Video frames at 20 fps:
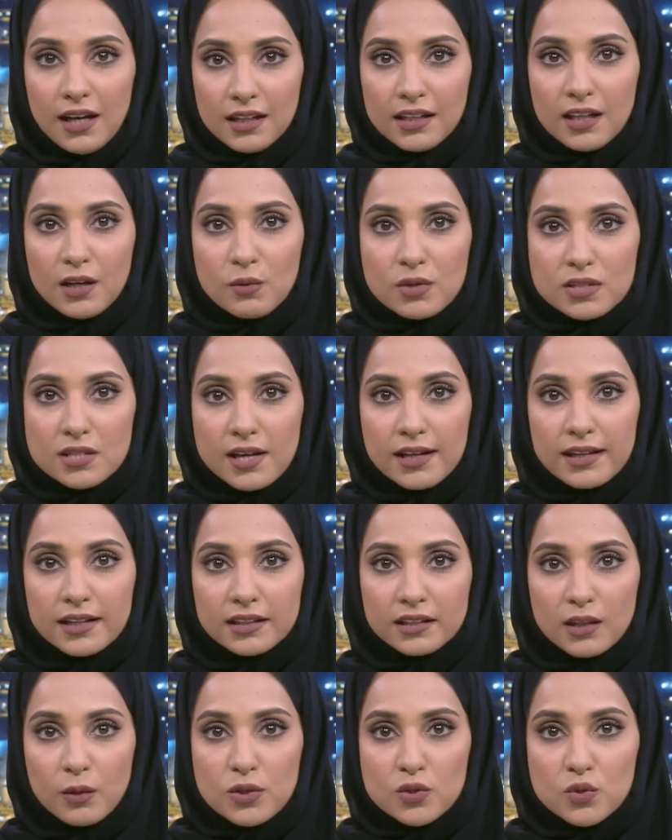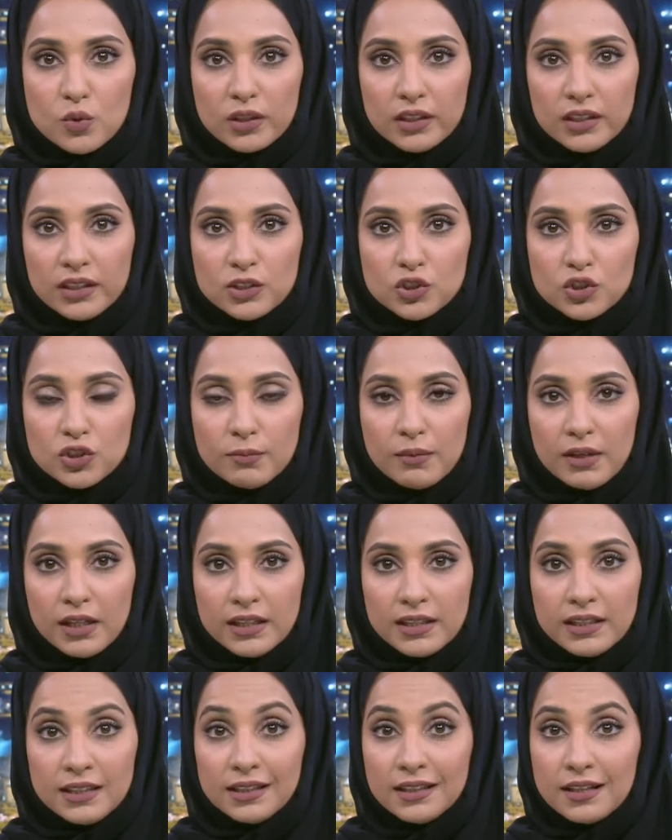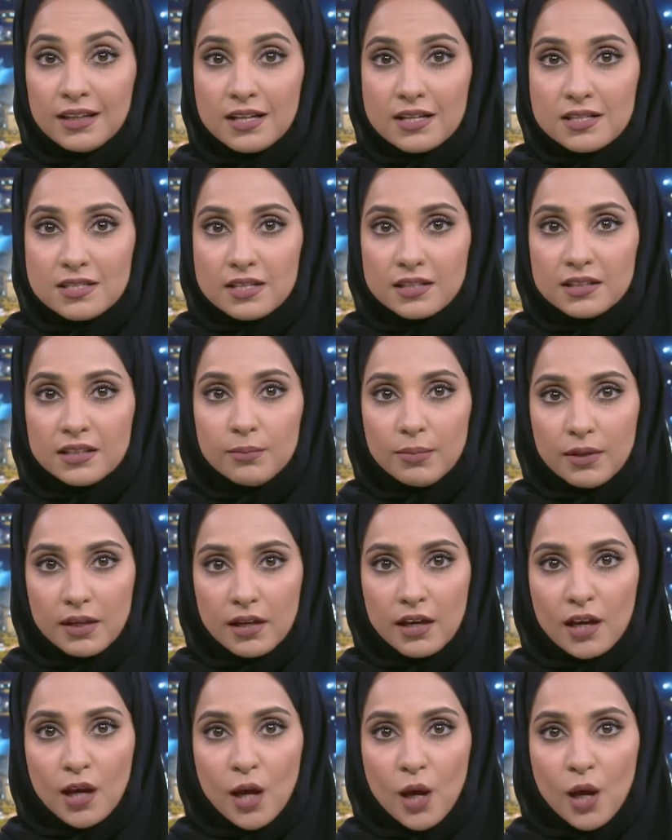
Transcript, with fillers: على وسائل التواصل الاجتماعي الخاصة به